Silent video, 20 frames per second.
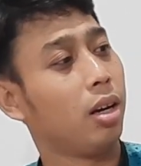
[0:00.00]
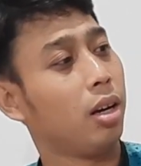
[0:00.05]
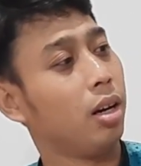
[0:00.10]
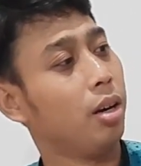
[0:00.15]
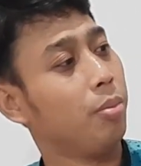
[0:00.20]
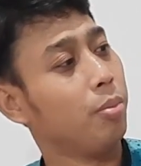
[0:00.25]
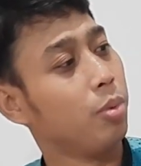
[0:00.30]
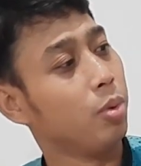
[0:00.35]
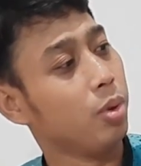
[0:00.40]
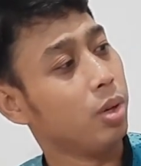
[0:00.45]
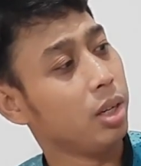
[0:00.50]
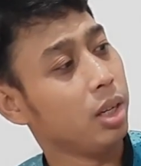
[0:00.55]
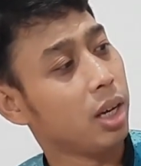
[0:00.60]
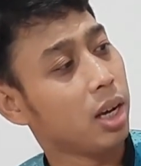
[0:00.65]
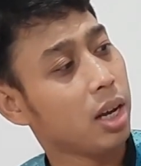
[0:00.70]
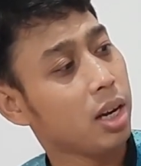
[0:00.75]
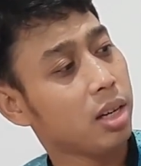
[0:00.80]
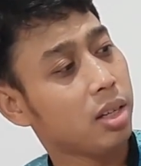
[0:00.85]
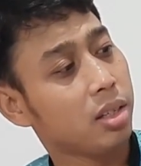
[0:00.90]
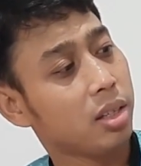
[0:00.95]

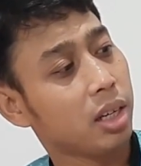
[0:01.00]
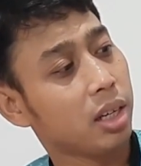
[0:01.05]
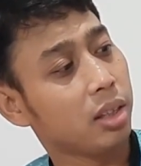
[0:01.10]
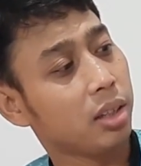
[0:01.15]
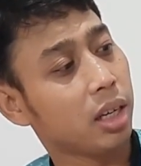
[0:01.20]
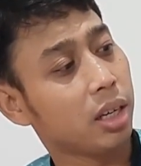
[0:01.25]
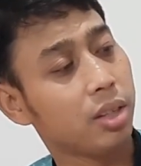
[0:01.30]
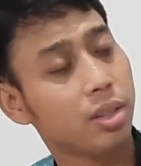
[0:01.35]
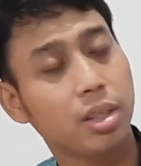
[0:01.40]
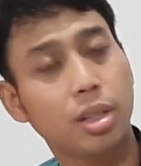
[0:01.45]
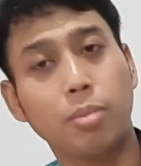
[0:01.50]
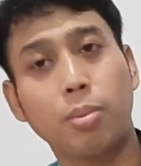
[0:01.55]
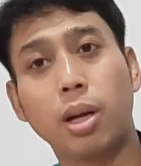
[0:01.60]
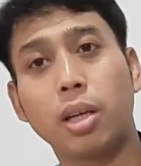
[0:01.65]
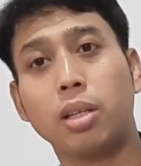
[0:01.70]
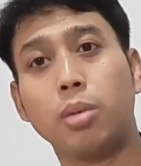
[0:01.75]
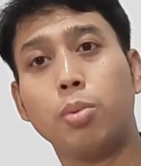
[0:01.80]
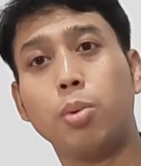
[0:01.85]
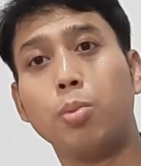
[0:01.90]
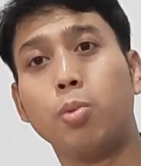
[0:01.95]
kemudian string tension
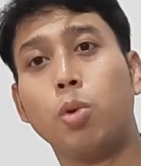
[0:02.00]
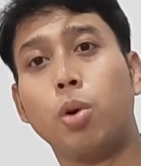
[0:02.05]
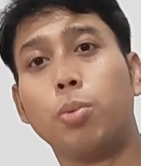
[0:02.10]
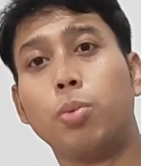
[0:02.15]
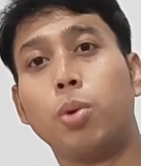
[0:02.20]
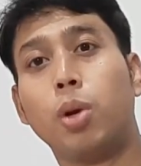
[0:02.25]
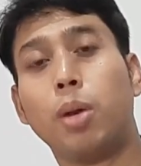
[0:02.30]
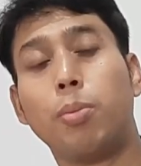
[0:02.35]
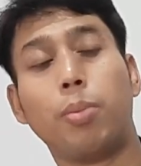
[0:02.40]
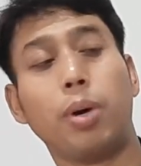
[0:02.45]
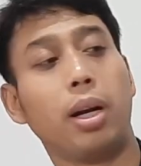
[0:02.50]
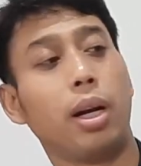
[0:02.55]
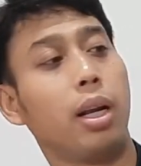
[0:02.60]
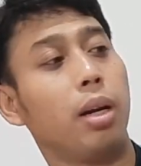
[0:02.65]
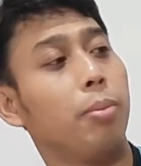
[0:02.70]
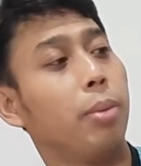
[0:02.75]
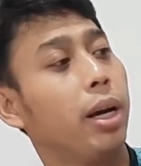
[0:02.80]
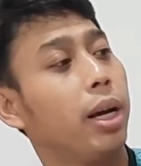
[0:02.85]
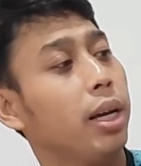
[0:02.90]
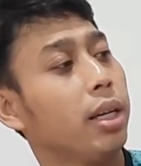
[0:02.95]
maksimum 28
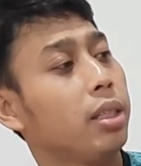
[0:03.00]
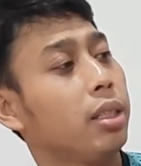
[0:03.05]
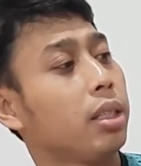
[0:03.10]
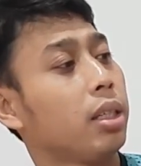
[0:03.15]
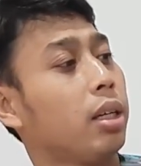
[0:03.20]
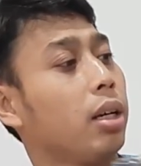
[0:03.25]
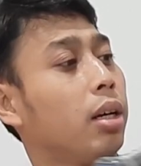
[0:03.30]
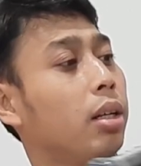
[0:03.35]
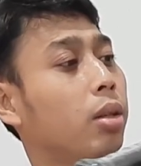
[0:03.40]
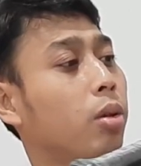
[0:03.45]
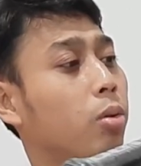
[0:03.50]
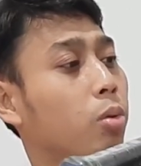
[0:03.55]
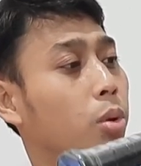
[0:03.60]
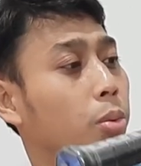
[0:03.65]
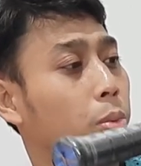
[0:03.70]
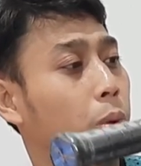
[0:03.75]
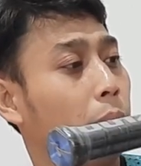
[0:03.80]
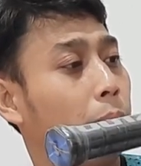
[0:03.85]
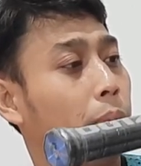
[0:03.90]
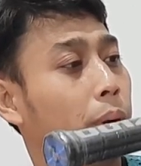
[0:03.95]
lbs atau
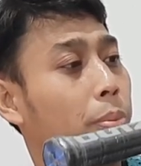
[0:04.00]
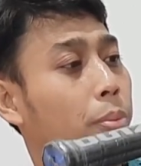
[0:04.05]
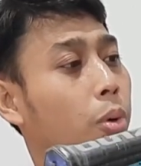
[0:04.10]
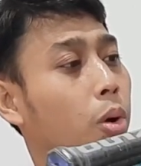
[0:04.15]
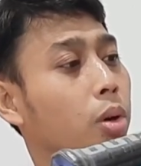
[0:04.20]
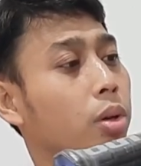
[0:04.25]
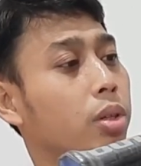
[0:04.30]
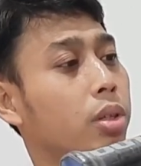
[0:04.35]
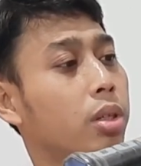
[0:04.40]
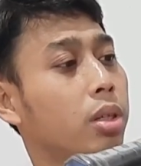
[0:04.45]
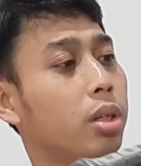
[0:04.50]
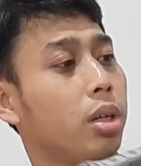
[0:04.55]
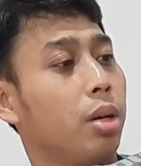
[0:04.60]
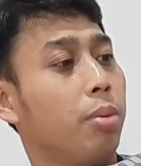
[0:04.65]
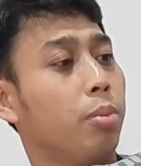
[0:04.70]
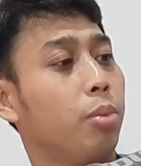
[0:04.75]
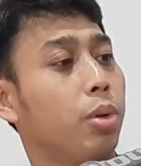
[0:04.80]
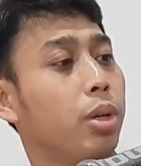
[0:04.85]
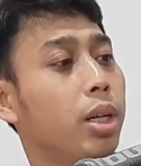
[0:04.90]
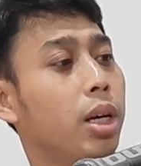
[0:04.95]
28 pounds
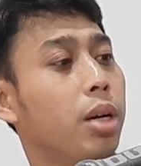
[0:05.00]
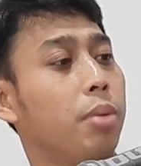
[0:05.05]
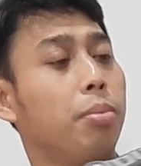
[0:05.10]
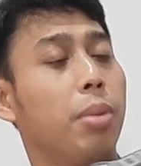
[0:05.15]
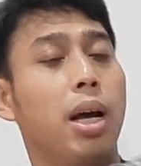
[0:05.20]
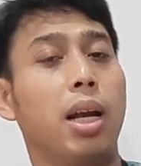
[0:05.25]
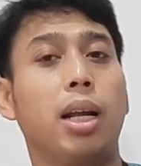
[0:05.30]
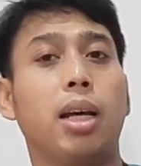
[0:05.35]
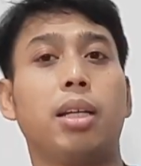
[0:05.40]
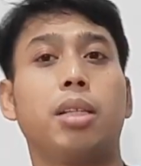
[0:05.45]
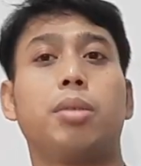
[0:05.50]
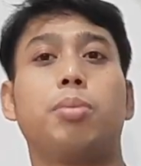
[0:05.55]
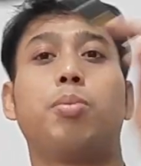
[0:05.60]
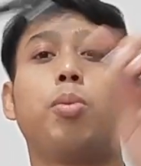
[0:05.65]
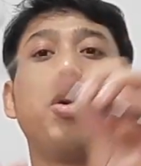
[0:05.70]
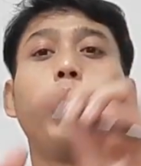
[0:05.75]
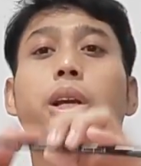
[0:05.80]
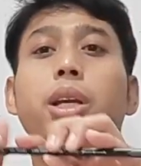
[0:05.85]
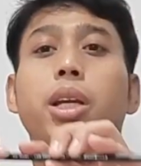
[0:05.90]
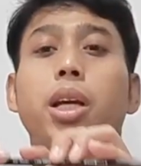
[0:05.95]
kemudian balance
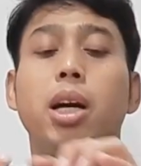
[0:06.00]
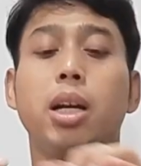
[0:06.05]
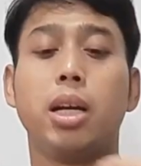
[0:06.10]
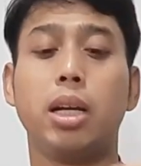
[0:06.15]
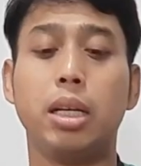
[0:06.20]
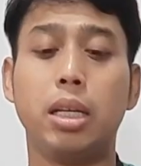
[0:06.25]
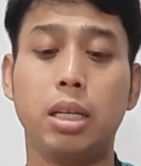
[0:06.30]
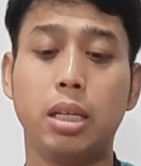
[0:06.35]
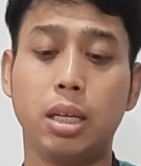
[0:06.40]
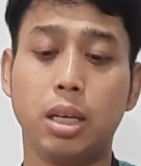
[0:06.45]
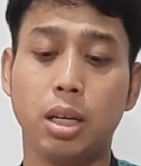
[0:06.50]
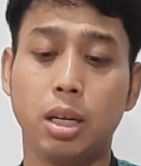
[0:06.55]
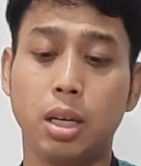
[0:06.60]
pointnya ada di